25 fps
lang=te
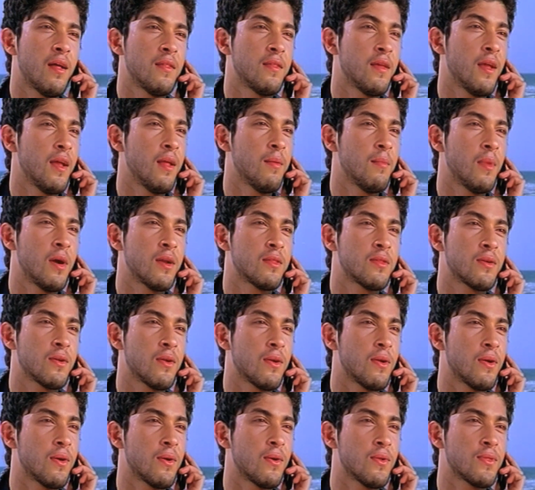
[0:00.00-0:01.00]
ఏం చేస్తారో
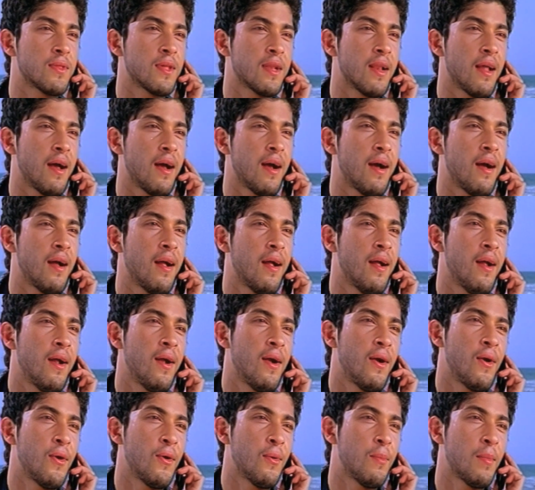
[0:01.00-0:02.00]
నాకైతే తెలియదు
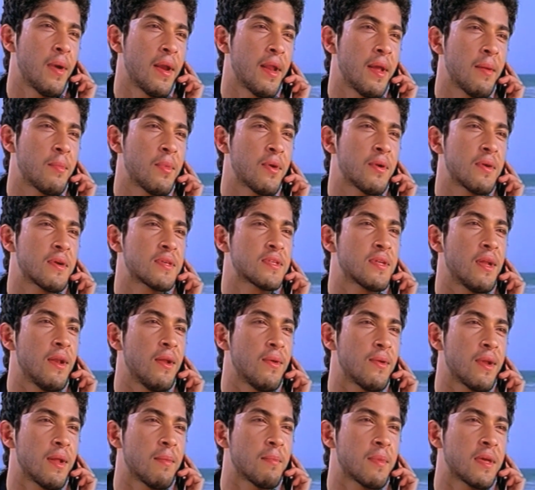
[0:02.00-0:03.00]
మీ కోడలు ఇంట్లో అడుగు
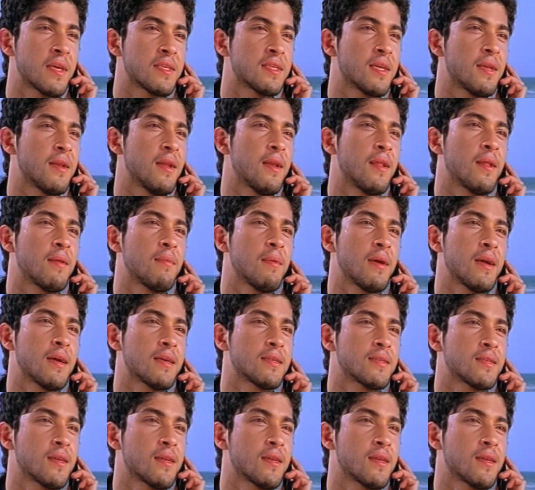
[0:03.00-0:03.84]
పెట్టేసరికి పానీపూరి వాడు